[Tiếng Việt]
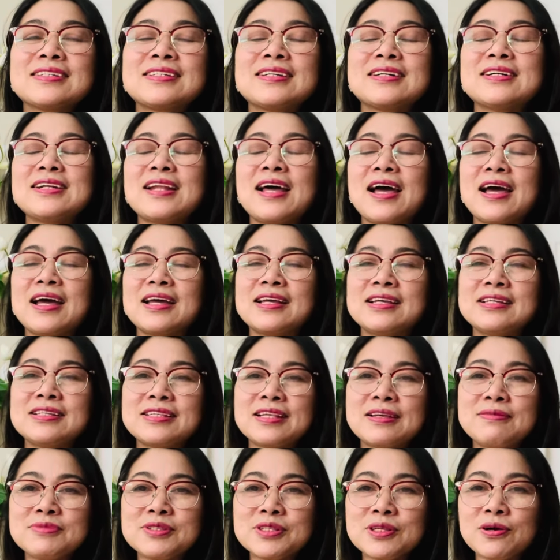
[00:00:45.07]
trở lại
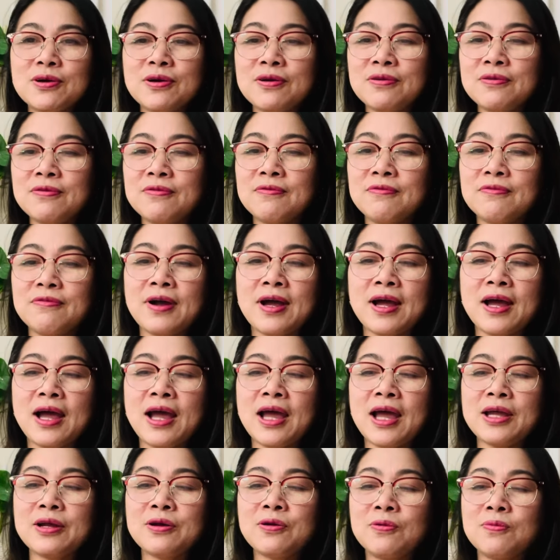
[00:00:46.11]
xem show và
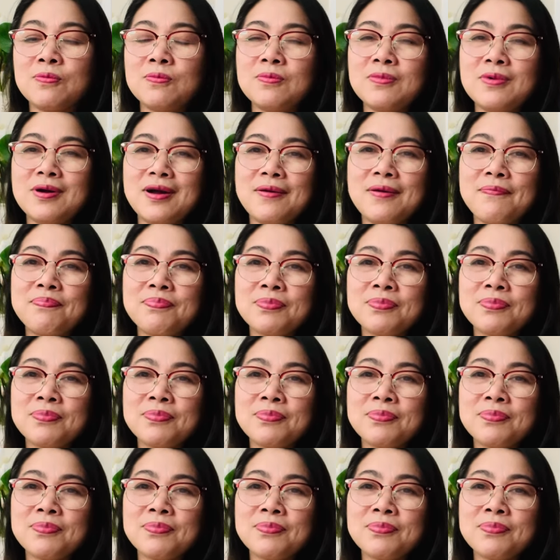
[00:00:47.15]
ai cũng à,